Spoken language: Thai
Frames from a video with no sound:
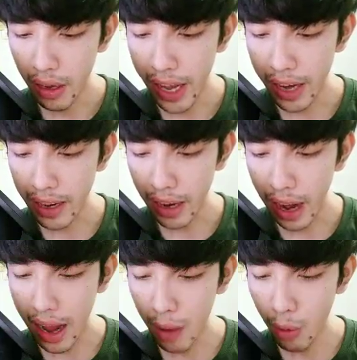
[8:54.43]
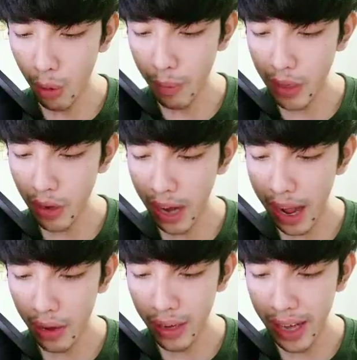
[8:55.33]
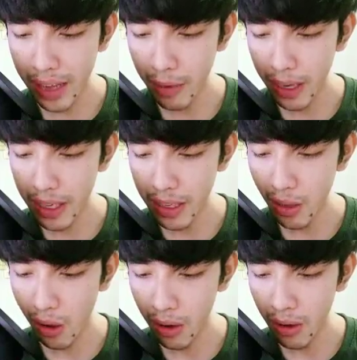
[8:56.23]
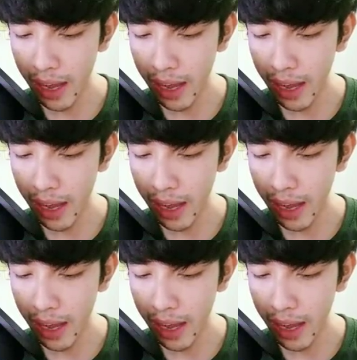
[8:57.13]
เลข5โอ้โหไม่ต้อง5ก็ได้จังหวะนี้2